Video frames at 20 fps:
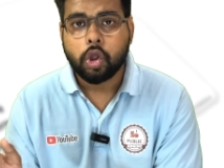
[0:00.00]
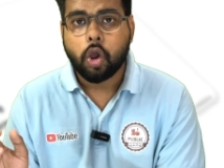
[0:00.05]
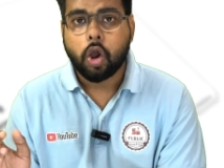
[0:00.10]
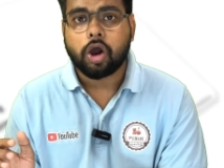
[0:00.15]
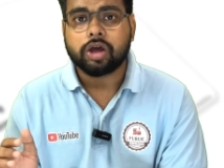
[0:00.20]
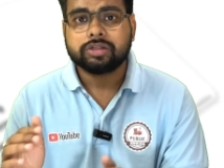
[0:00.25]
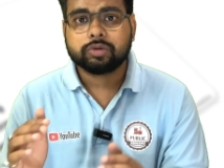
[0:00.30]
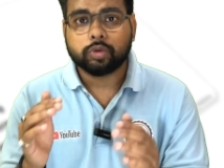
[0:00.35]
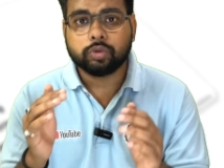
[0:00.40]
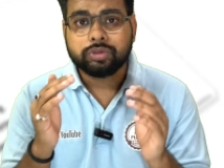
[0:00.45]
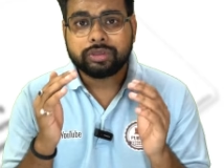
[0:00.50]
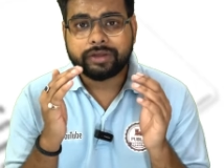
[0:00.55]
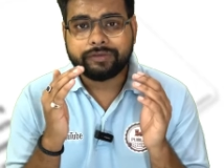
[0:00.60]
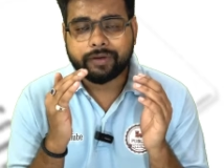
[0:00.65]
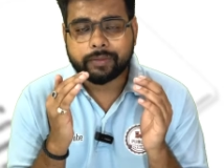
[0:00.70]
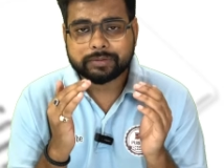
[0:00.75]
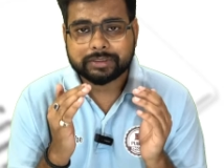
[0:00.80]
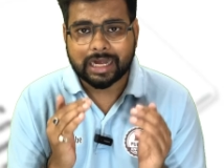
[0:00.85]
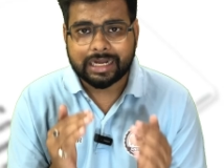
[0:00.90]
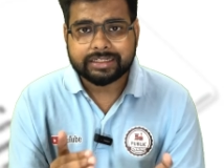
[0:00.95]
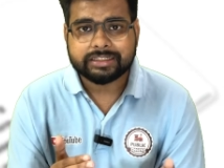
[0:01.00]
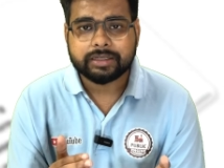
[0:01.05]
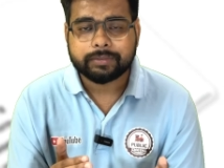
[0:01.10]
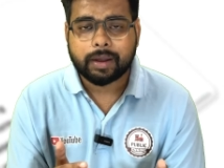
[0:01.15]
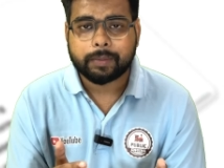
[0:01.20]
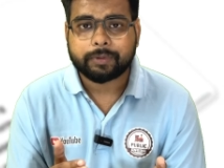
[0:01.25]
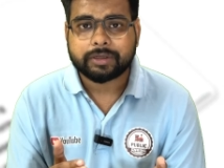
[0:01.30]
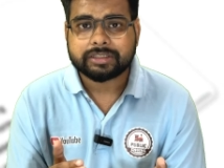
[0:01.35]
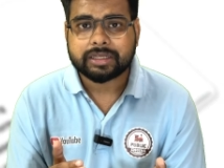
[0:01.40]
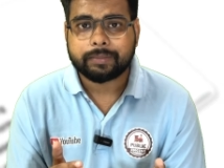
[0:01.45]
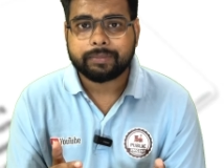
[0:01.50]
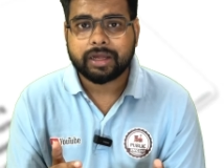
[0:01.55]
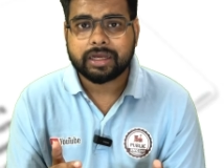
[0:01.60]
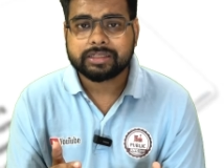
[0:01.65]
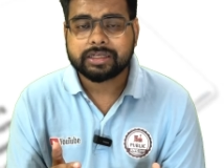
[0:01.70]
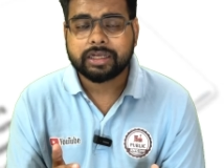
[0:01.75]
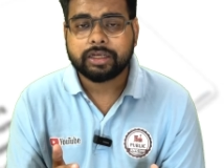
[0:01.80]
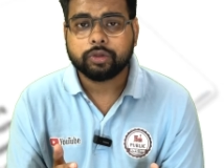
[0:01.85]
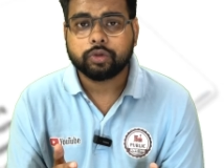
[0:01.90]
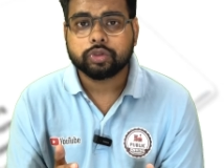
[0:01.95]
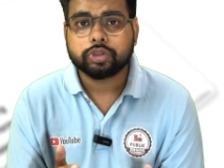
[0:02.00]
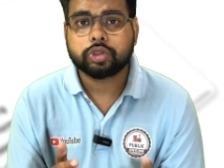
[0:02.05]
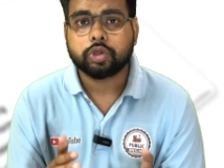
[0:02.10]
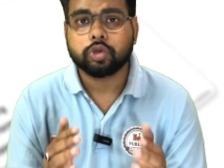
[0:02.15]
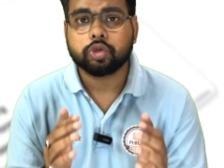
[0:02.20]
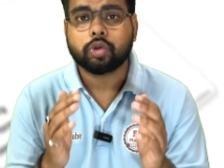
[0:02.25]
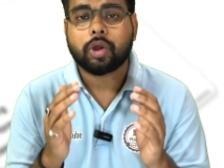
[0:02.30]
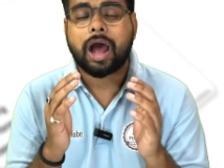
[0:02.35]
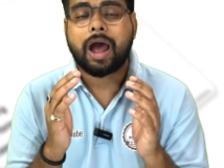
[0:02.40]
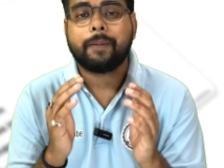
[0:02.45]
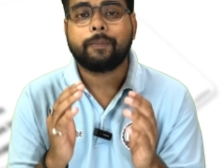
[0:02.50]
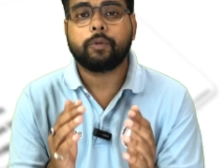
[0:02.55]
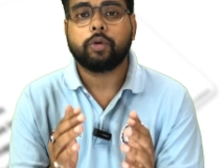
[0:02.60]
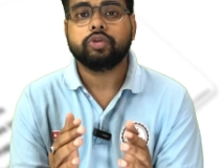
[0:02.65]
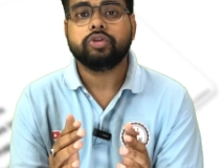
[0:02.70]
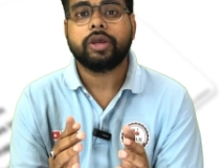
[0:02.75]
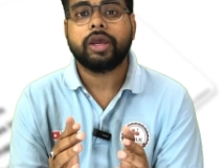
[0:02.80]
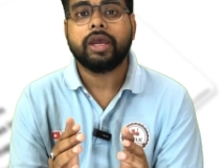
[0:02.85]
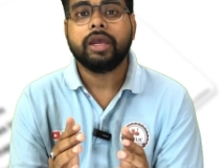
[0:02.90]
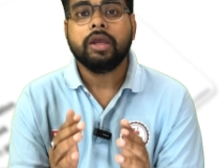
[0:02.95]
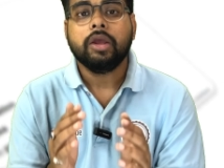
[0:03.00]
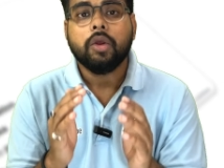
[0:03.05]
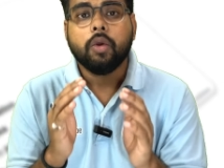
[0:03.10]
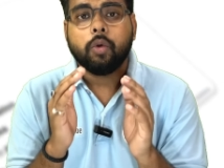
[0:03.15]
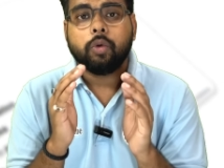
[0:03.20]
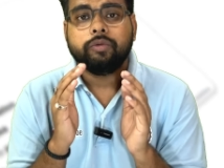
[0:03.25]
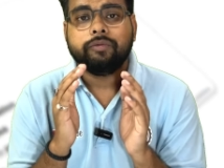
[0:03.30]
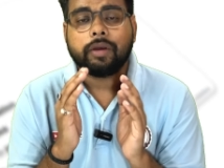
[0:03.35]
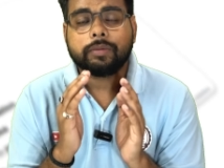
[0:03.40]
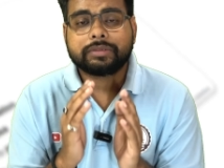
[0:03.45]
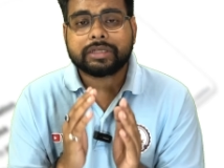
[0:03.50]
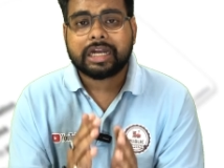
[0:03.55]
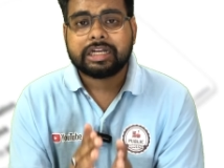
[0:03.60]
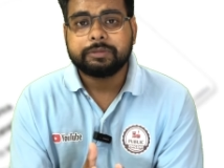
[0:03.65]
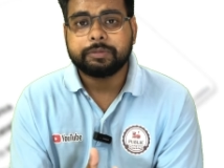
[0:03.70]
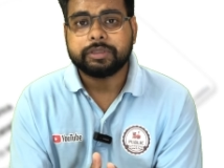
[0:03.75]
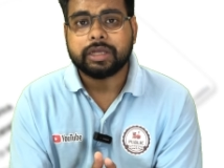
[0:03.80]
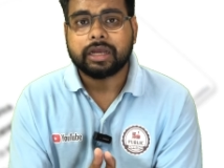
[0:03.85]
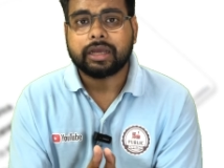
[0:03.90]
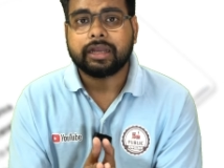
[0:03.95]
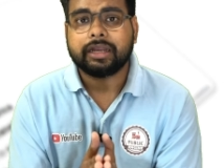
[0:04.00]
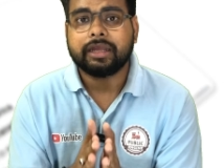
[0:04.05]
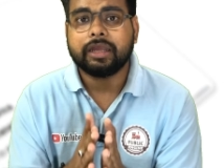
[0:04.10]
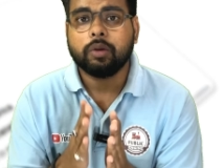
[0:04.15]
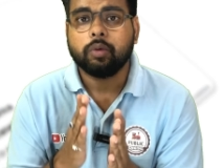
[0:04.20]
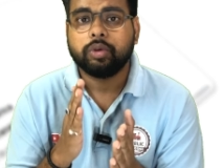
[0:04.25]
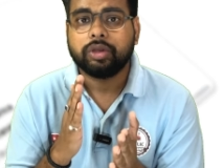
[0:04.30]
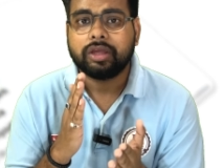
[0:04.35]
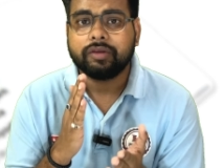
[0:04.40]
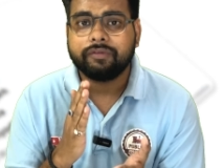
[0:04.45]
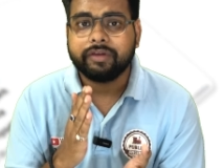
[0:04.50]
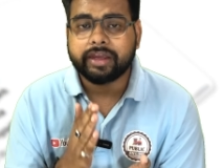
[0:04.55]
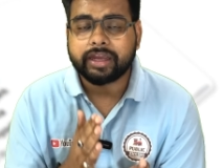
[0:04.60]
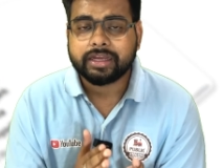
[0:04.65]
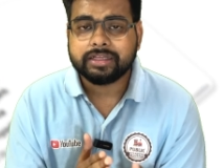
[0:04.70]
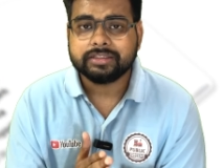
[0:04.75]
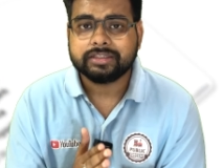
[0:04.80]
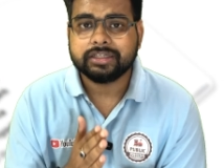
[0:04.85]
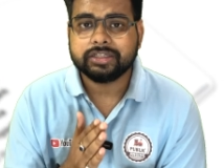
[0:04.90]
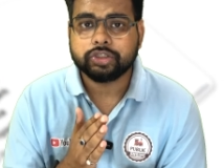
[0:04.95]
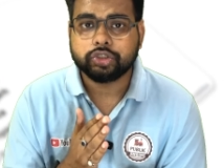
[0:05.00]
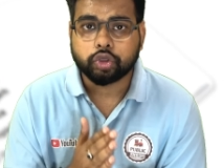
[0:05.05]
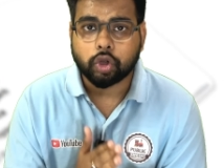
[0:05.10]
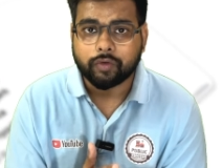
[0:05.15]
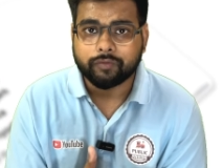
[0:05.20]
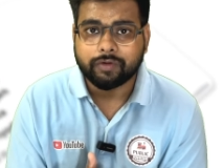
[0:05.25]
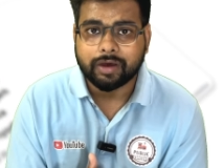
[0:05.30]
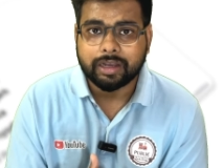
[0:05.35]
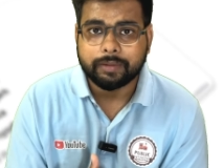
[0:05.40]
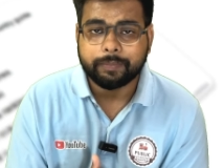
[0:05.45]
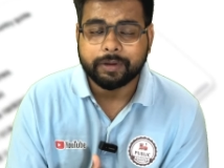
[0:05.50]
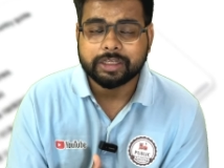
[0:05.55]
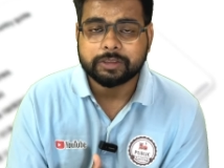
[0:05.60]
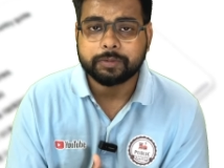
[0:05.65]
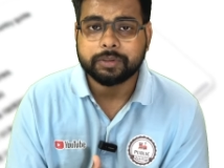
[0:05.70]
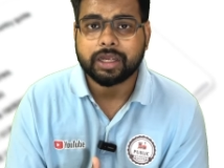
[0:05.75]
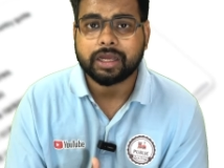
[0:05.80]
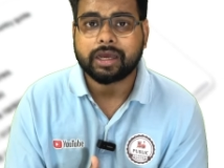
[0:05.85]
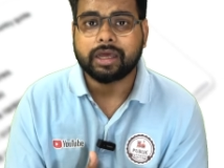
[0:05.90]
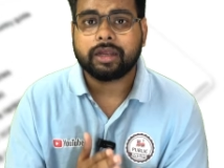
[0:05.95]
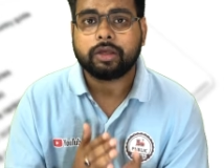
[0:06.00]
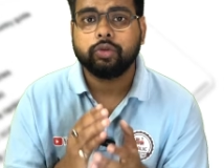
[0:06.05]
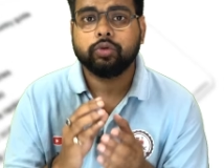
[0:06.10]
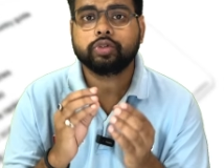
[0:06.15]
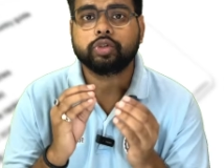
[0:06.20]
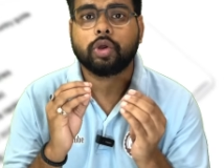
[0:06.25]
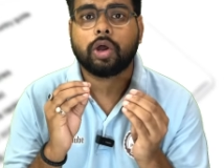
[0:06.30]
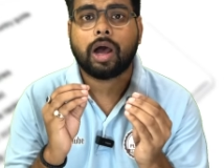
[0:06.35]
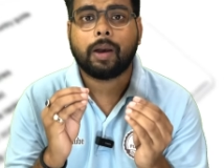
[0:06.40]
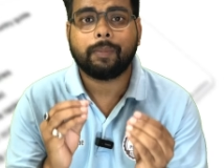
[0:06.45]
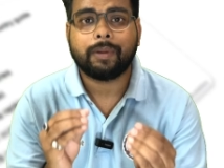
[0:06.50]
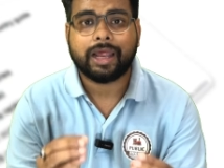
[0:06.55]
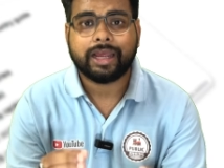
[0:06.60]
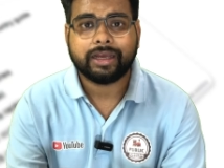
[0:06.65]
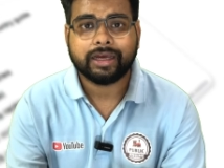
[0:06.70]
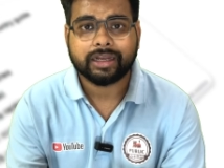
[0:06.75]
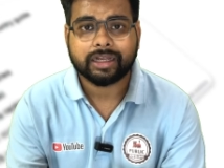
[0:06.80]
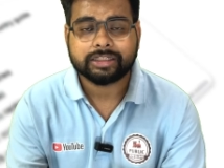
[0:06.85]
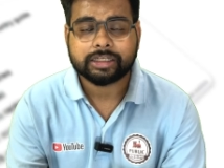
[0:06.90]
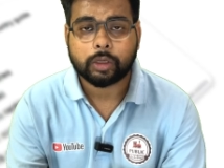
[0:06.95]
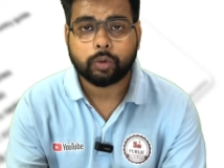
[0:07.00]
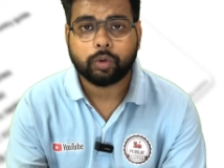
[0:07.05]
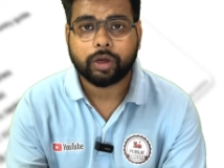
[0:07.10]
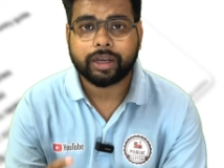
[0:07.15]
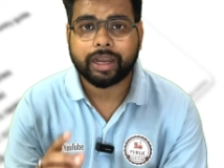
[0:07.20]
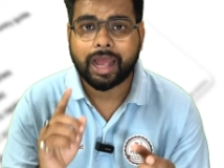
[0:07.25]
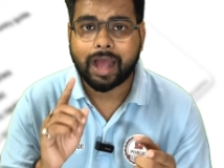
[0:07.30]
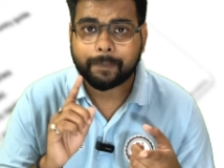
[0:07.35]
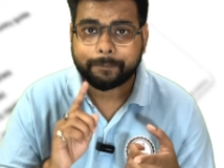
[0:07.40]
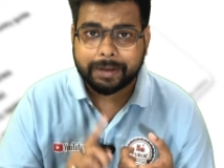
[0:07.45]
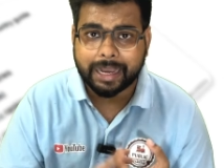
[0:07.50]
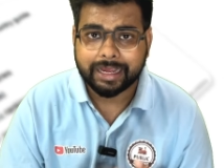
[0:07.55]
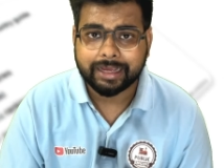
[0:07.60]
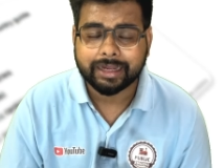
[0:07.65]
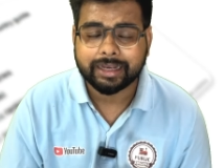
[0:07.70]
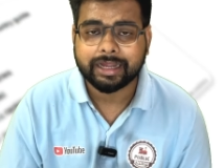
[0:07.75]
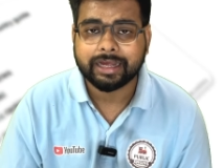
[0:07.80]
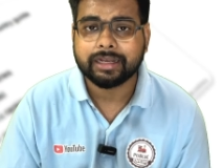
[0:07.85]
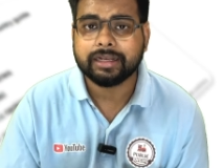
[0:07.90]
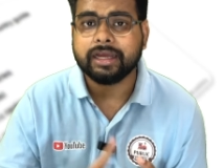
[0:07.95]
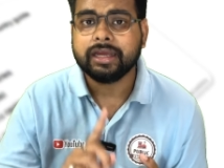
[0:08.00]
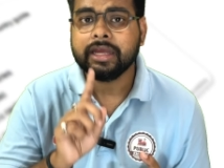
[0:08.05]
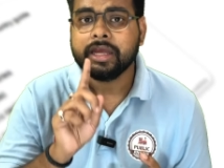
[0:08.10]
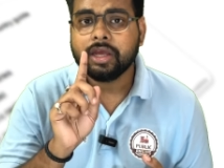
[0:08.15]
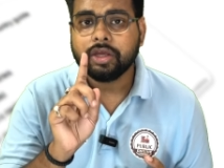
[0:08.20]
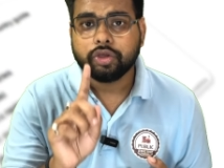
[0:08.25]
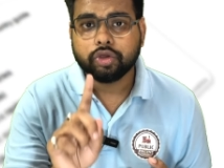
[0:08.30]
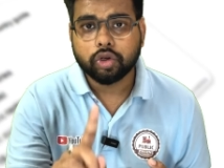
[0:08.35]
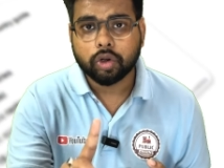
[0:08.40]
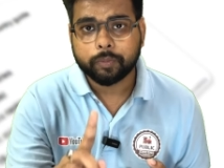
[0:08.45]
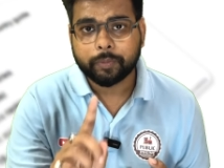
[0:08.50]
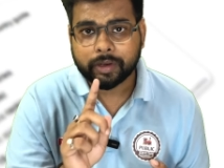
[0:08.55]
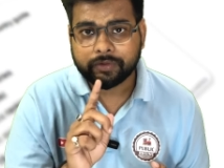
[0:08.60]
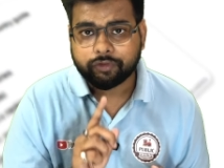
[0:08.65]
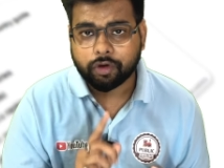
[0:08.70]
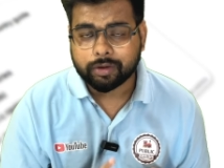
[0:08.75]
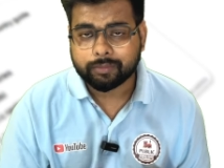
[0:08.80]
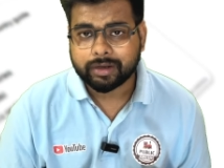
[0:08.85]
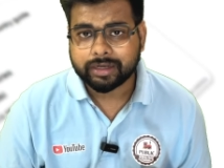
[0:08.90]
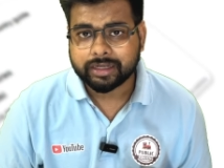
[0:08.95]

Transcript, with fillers: और उनकी वेबसाइट जब आपके सामने आ जाएंगी दोस्तों तो आपको जो है उन वेबसाइट्स पर जाकर के उनकी वैकेंसीज जॉब वाले पेज पर जाकर के दोस्तों अप्लाई करना चालू करना है अप्लाई करने के लिए यूरोपियन फॉर्मेट